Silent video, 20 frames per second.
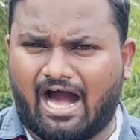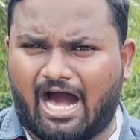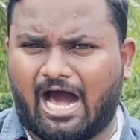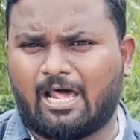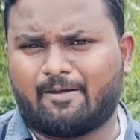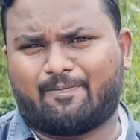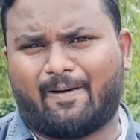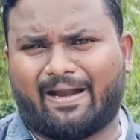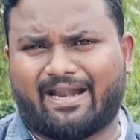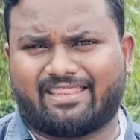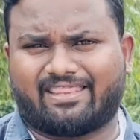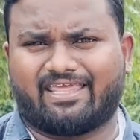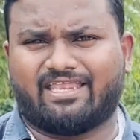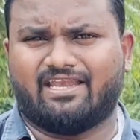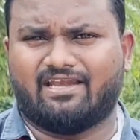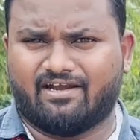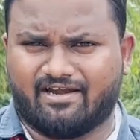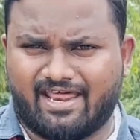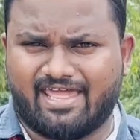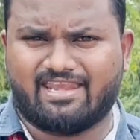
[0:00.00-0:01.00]

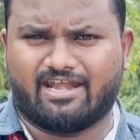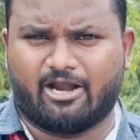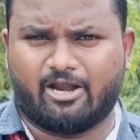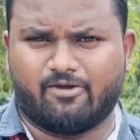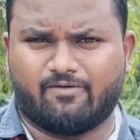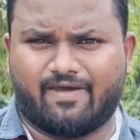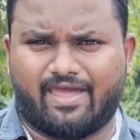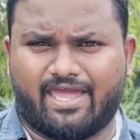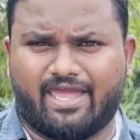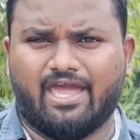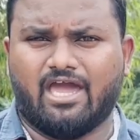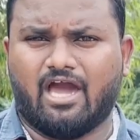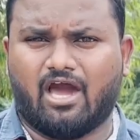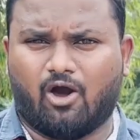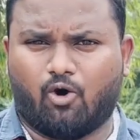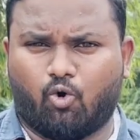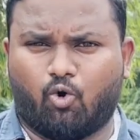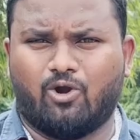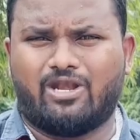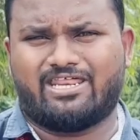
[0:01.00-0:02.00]
ஆர்ப்பாட்டத்தின் இடைநடுவே
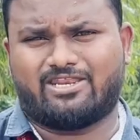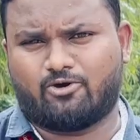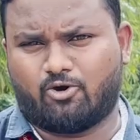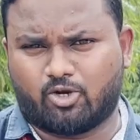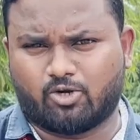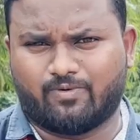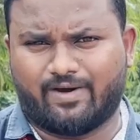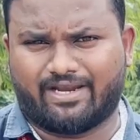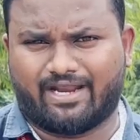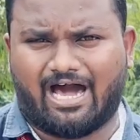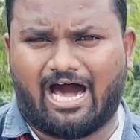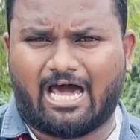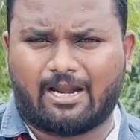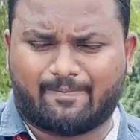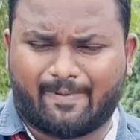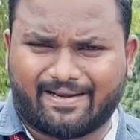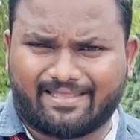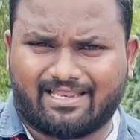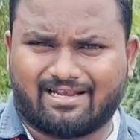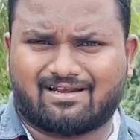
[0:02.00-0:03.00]
ஊழியர் ஒருவர்
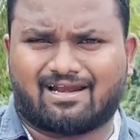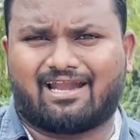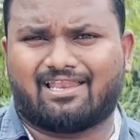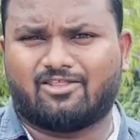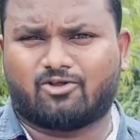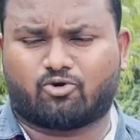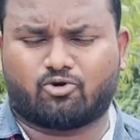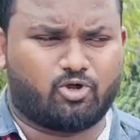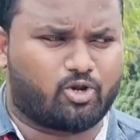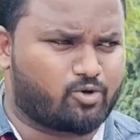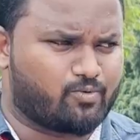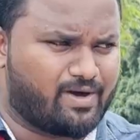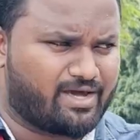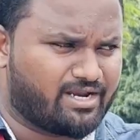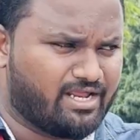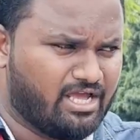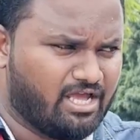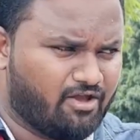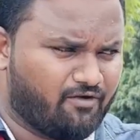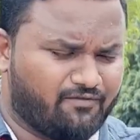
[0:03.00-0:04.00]
ஆர்ப்பாட்டத்தில் கலந்து கொண்ட
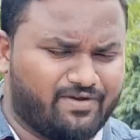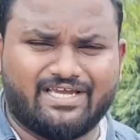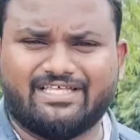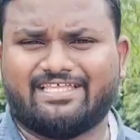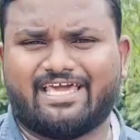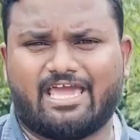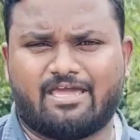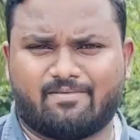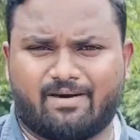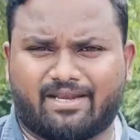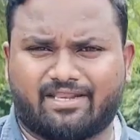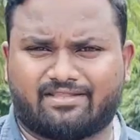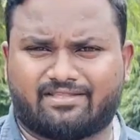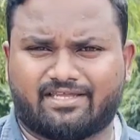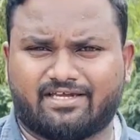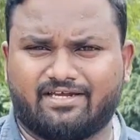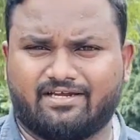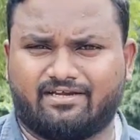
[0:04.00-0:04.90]
ஒருவர் வீதியை மறுத்து